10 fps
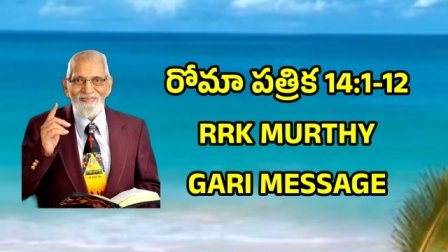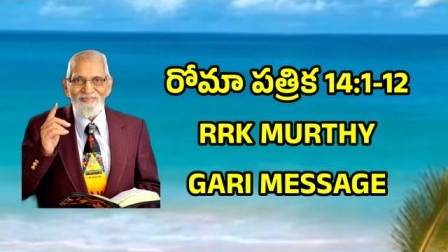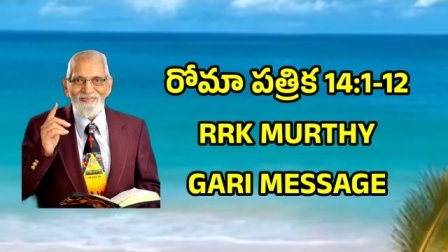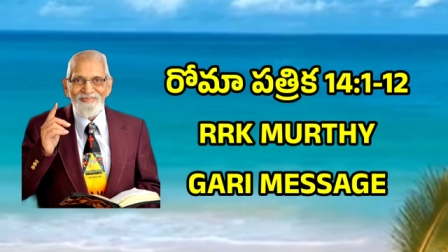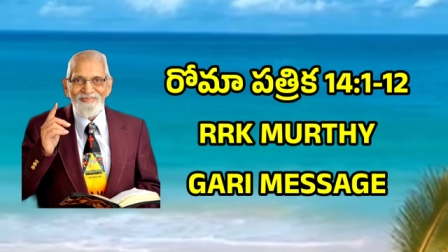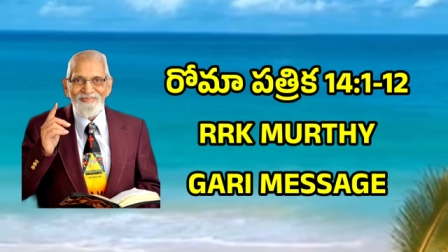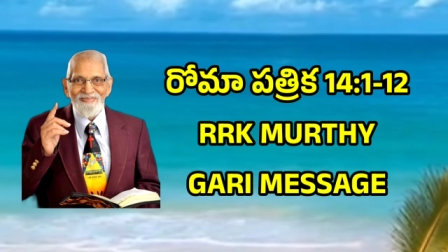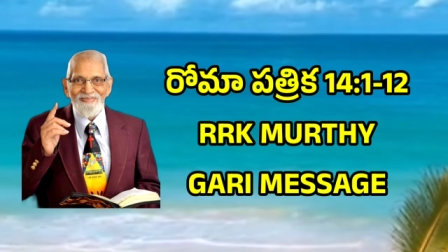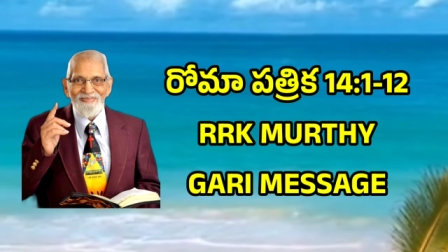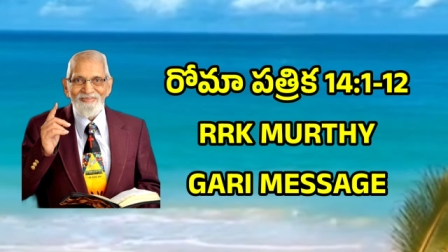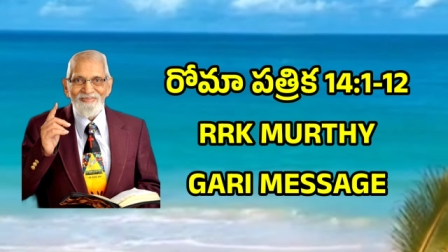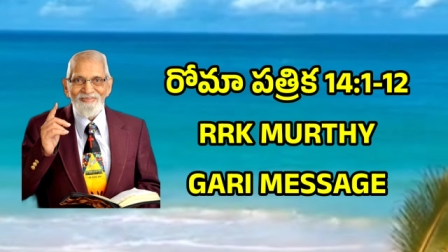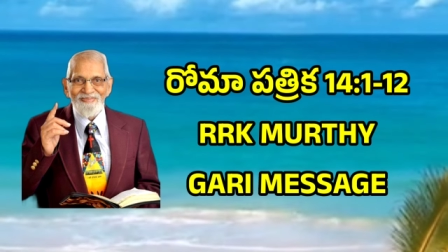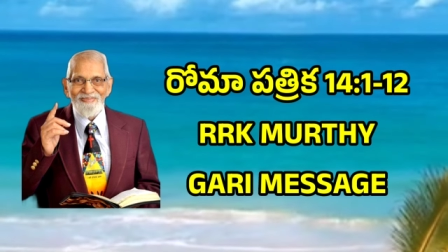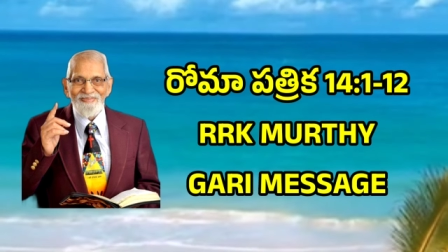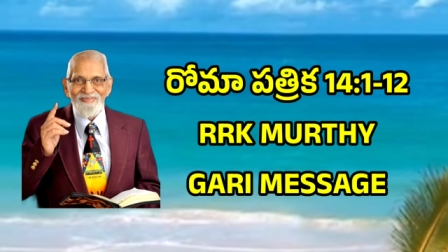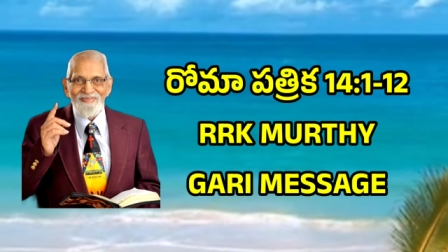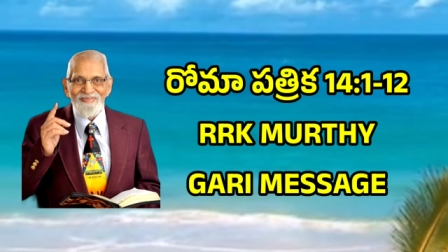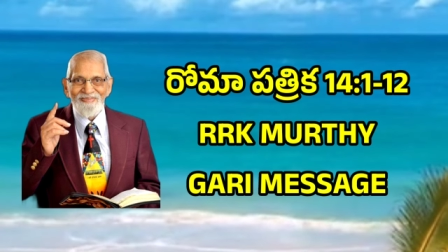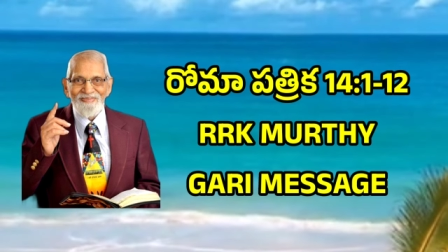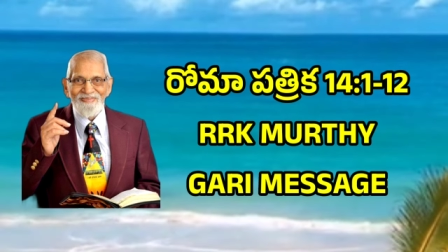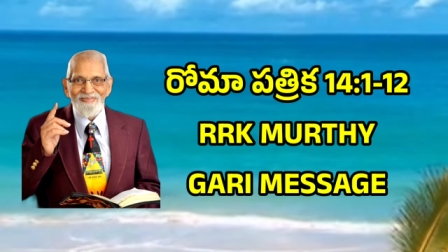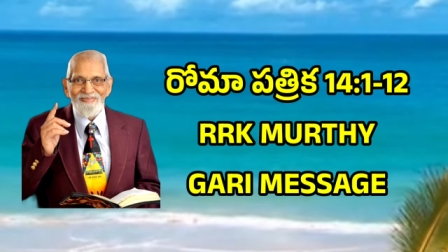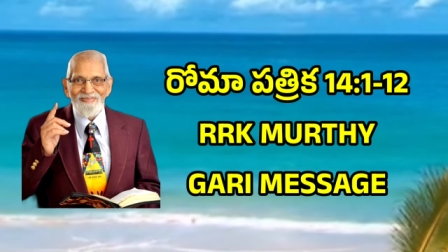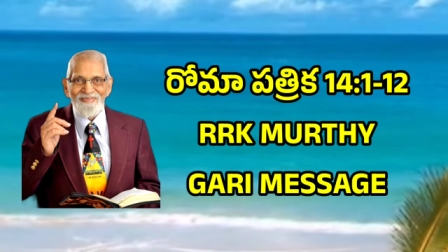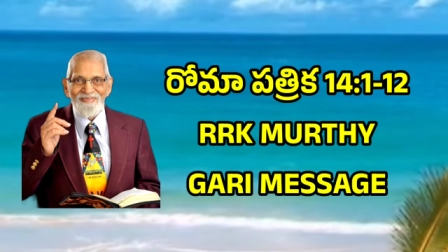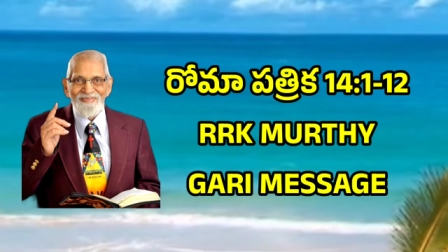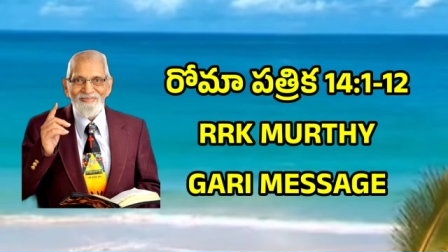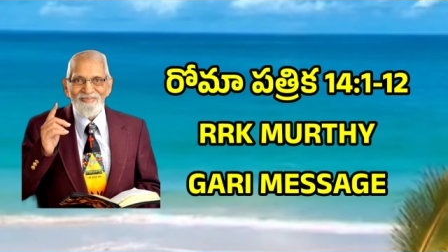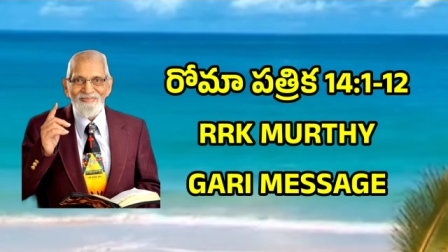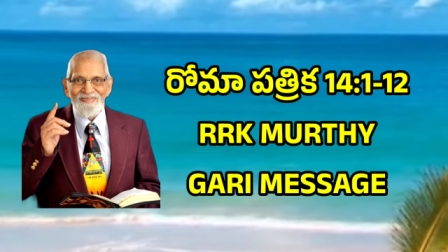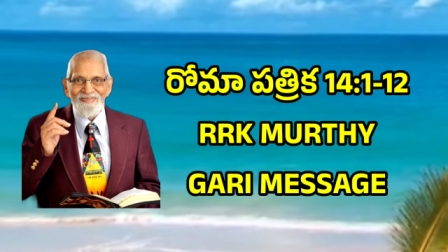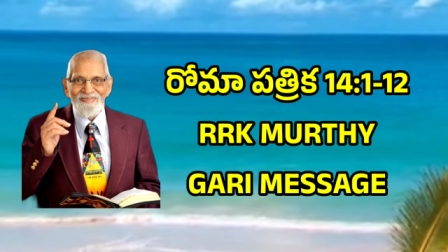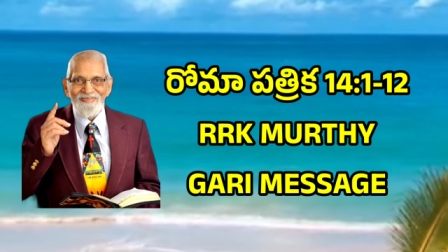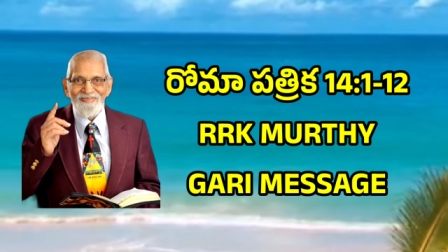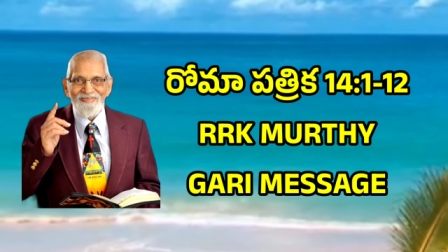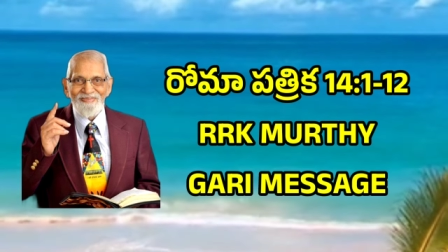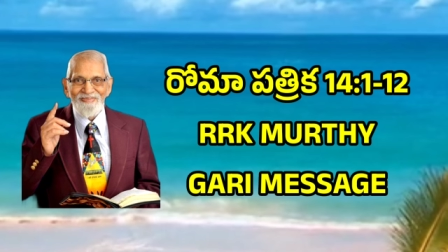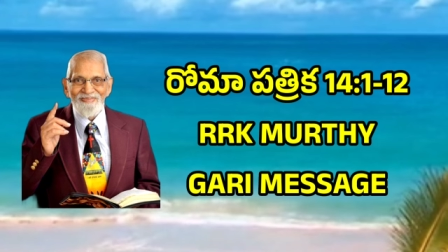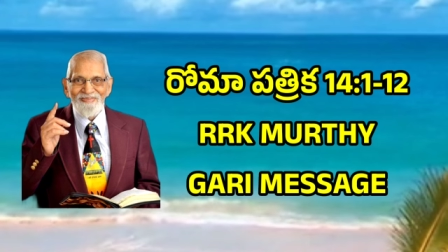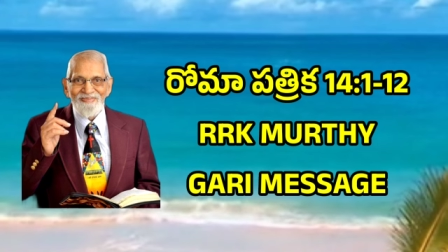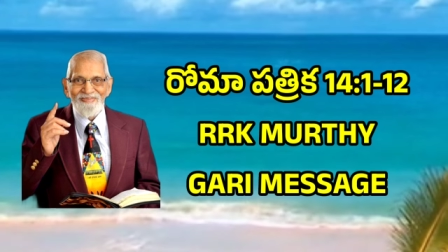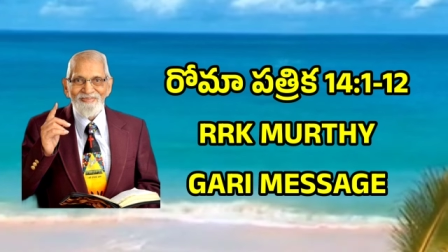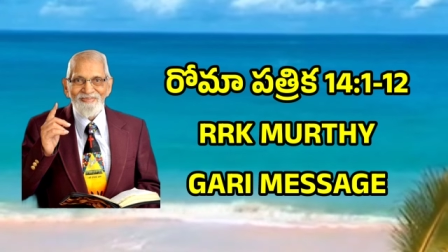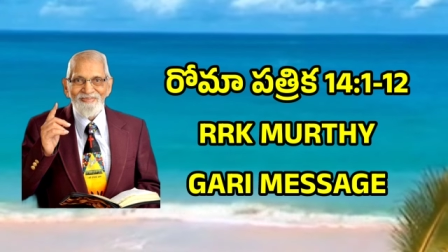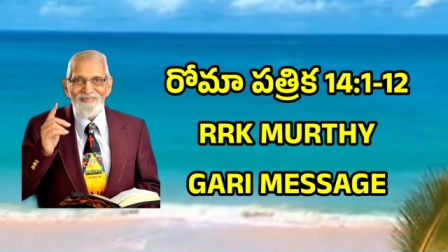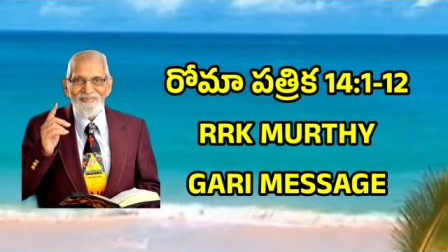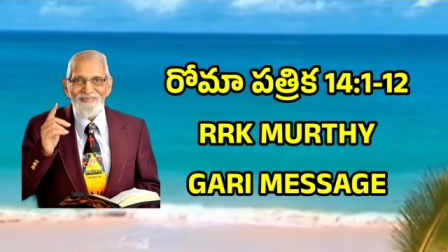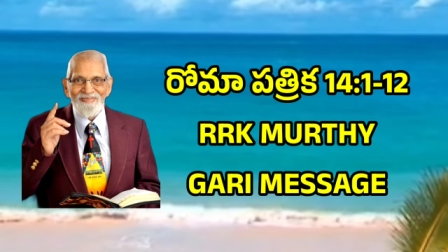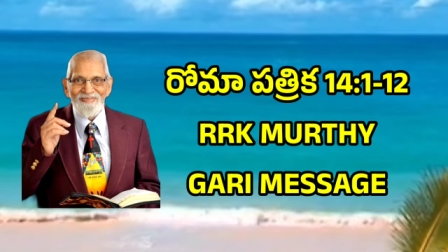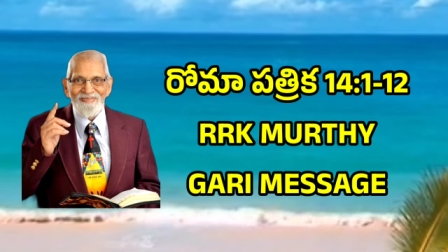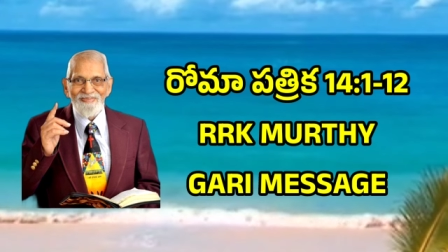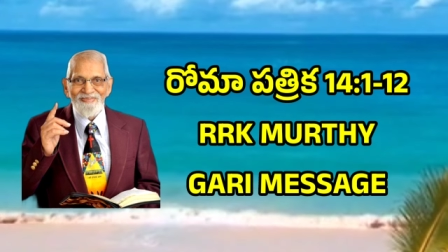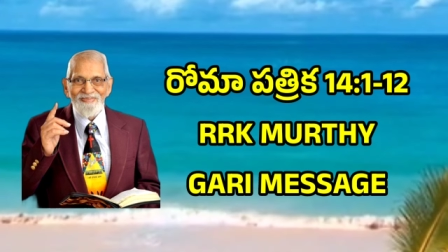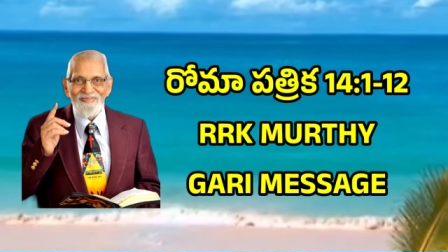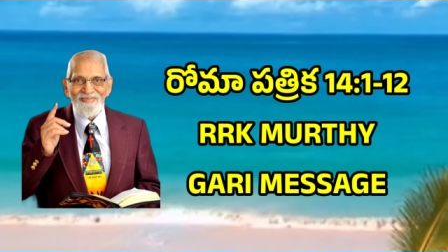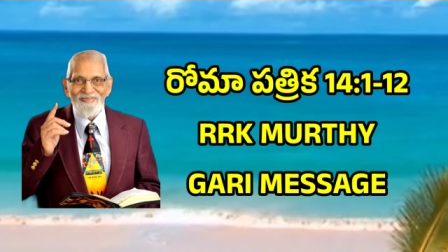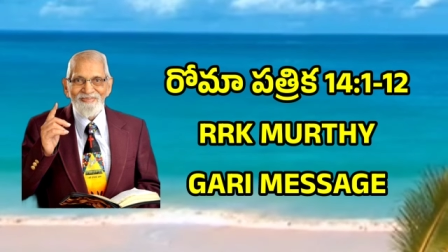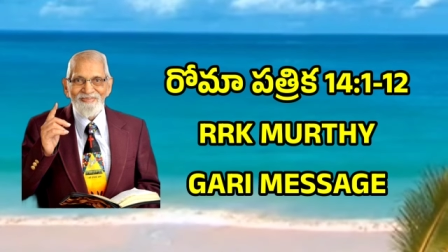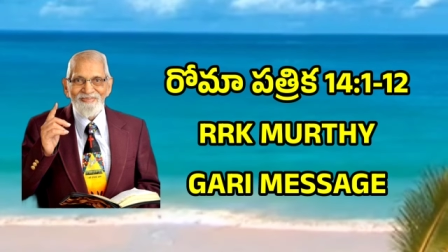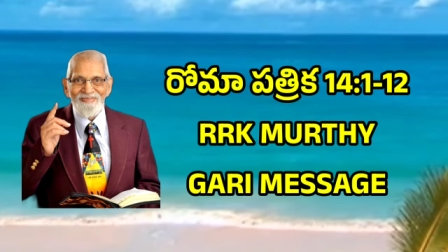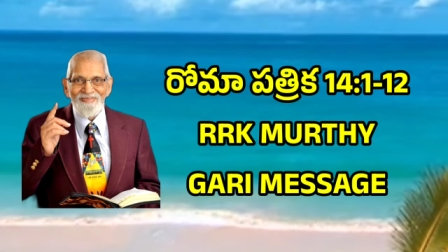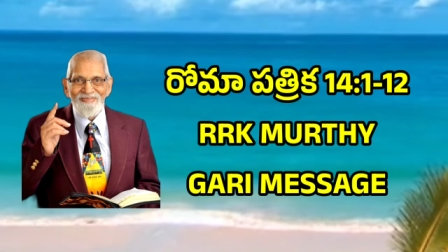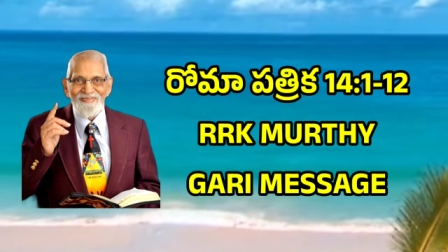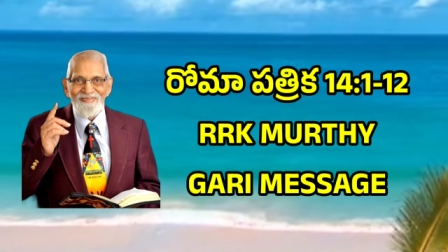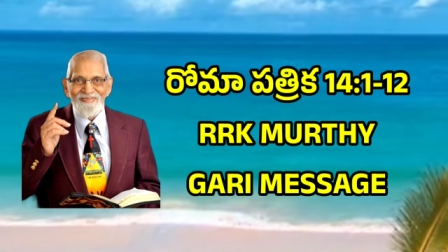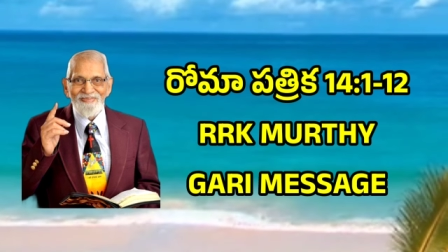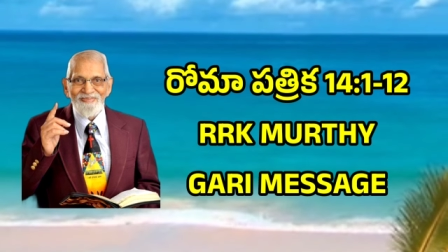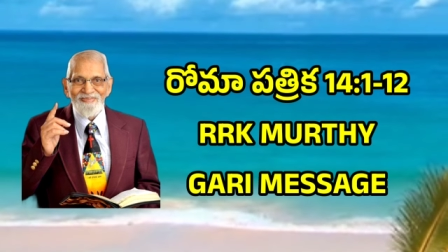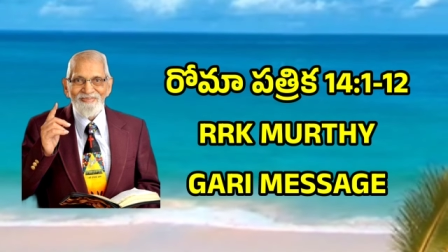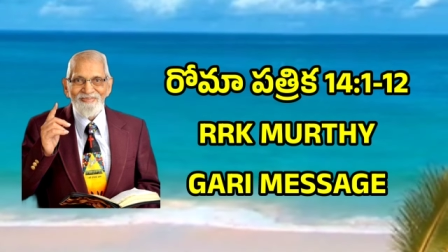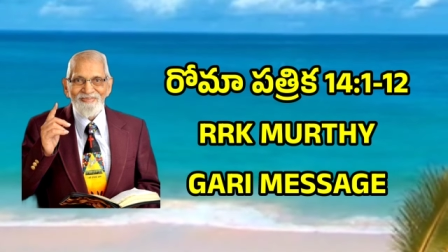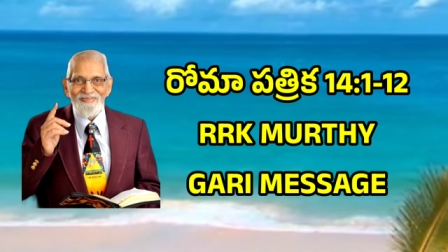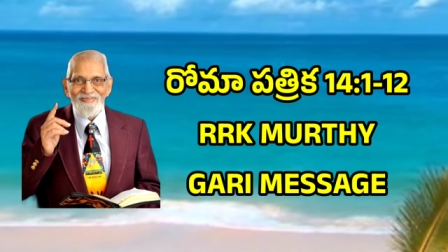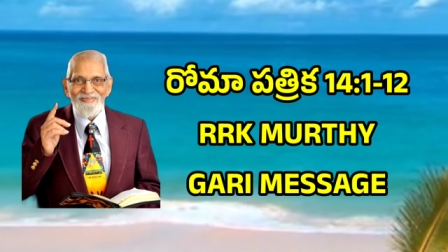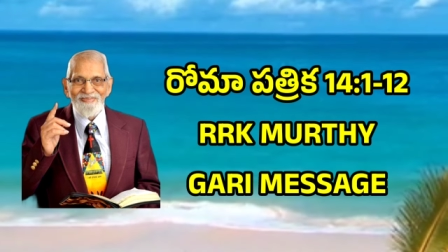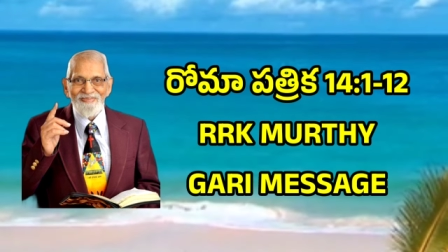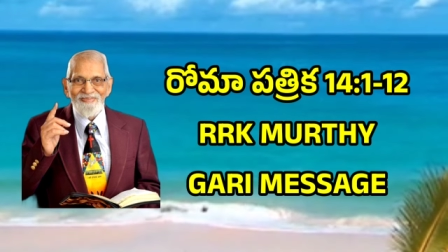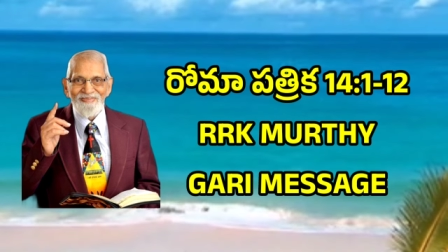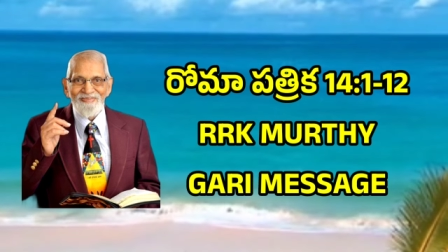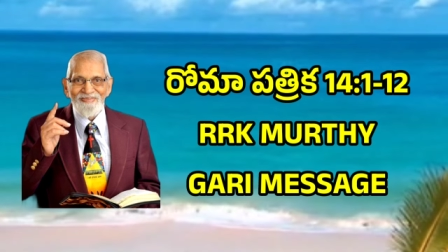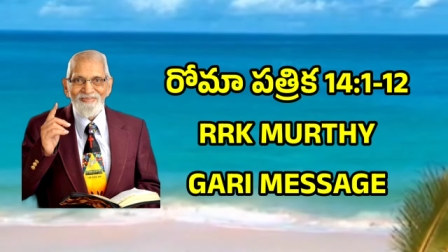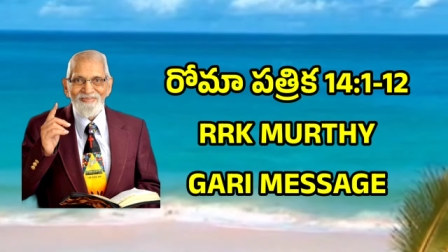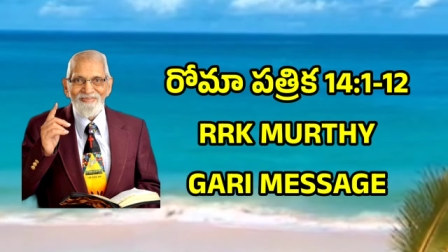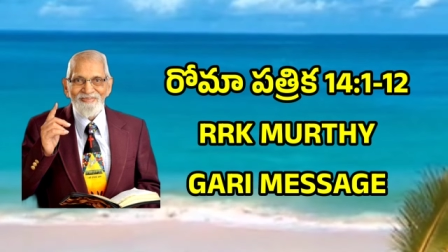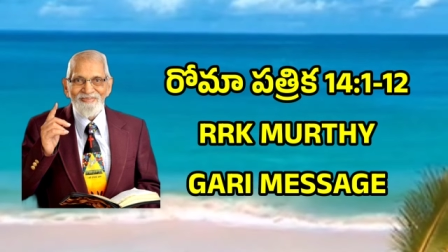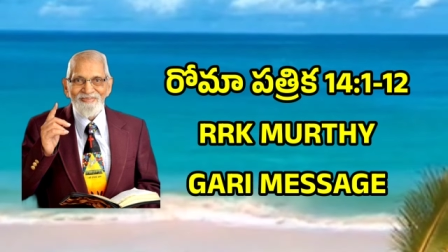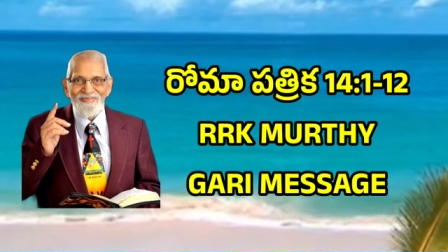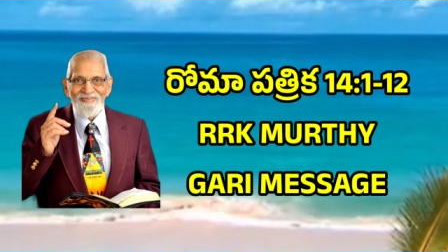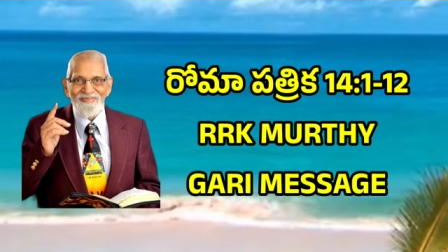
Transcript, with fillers: నాశనమే వారి అంతము వారి కడుపే వారికి దేవుడు తాము సిగ్గుపడవలసిన సంగతులయందు వారు ఆనందిస్తున్నారు